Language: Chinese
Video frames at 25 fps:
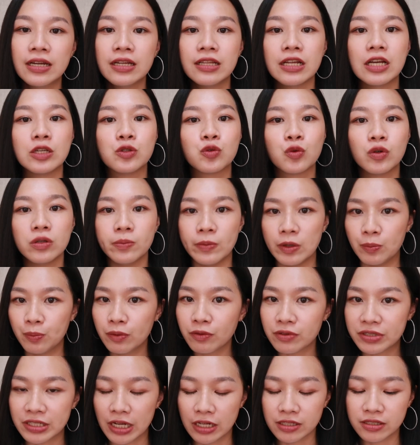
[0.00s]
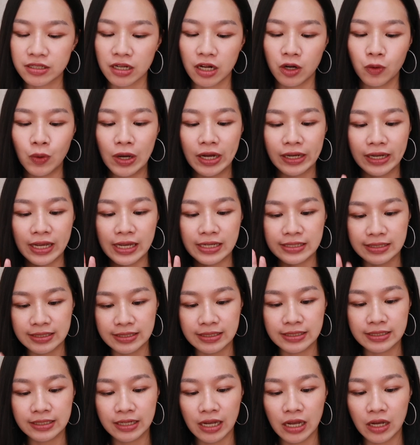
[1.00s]
那如果你们不想找的话，可以
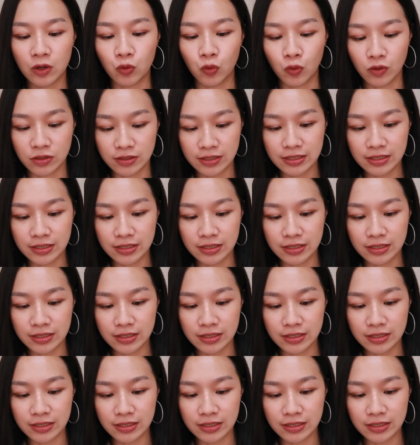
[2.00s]
试试看我